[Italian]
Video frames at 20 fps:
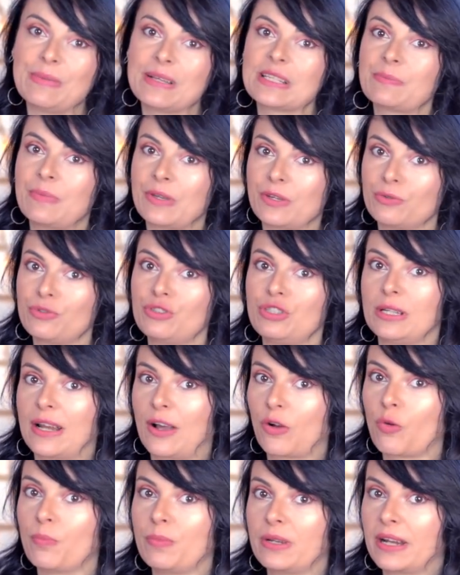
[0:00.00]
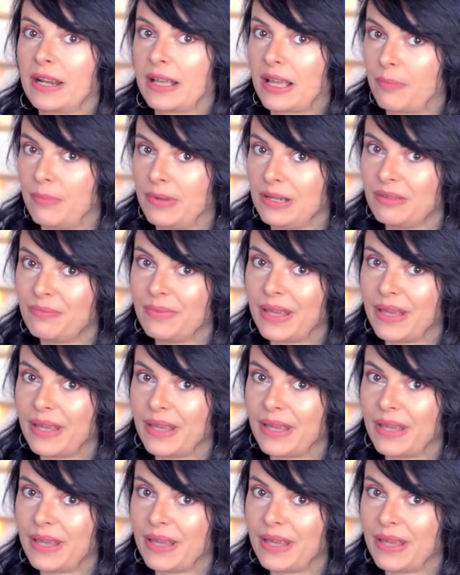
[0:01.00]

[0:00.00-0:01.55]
mix per riuscire a coprire i capelli